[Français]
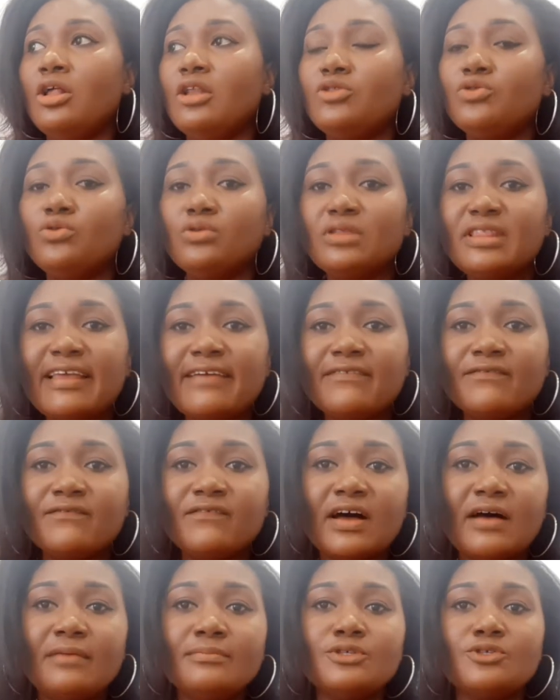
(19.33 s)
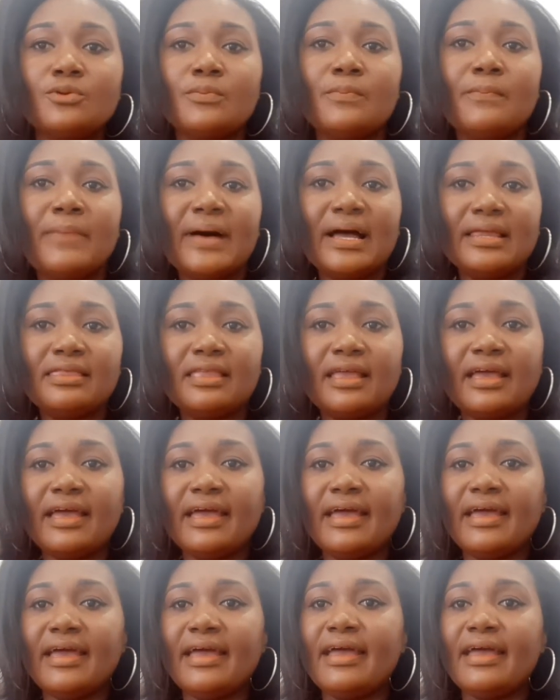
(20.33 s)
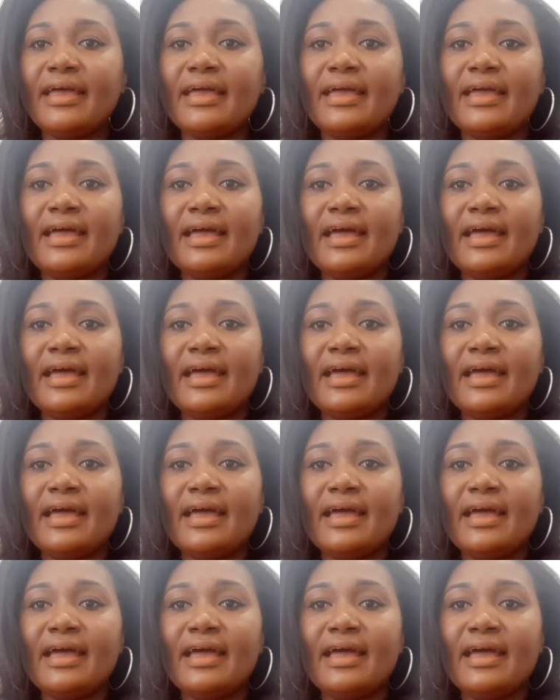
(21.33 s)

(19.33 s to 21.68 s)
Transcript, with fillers: toutes les femmes se battaient